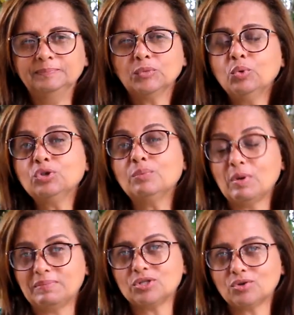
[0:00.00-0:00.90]
No último
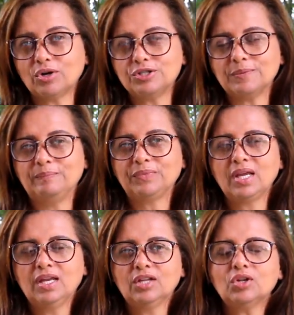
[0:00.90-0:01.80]
episódio,
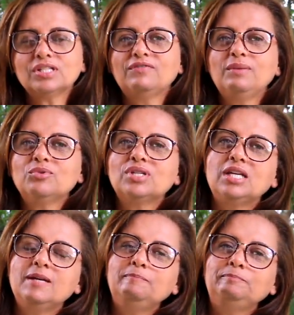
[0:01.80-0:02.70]
nós vimos
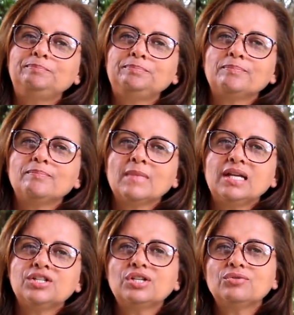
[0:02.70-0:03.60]
que
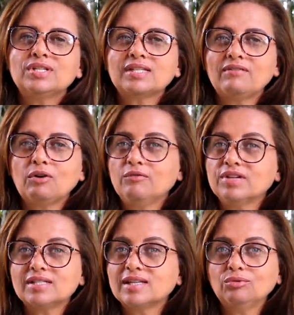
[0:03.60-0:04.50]
Jesus estava
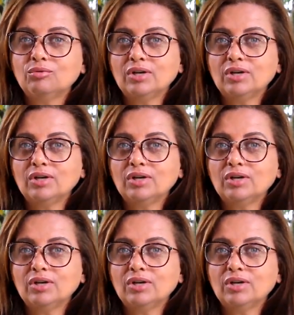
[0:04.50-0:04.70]
conversando